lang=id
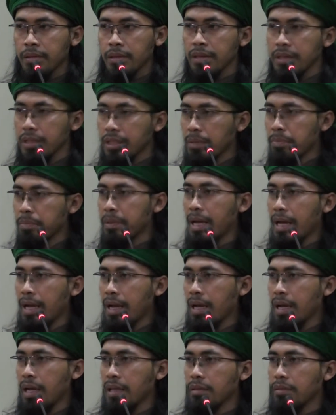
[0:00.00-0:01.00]
Tetap
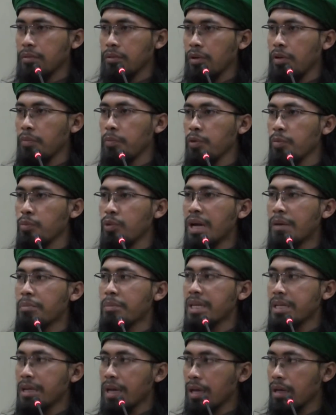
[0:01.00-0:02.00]
taat walaupun budak
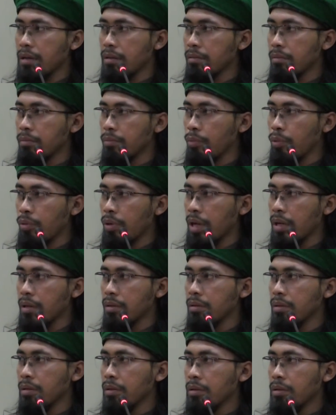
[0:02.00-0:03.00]
belian,
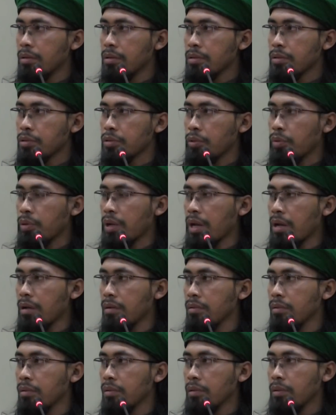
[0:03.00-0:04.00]
bukan
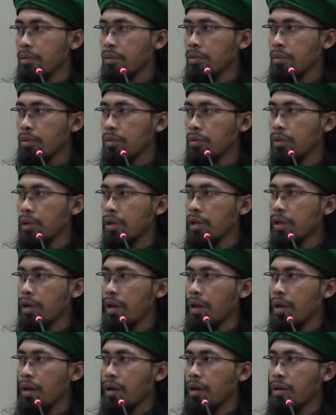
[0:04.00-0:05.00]
seorang dari
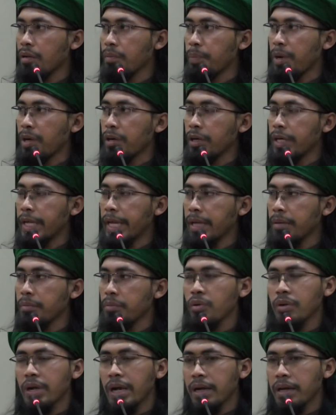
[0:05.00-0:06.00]
kalangan penggedean,
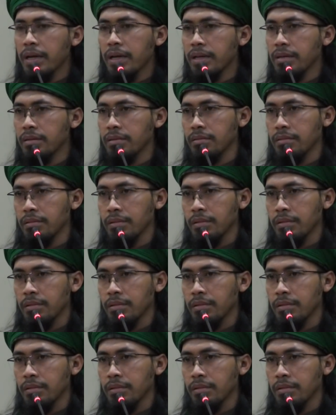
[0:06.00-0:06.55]
bukan.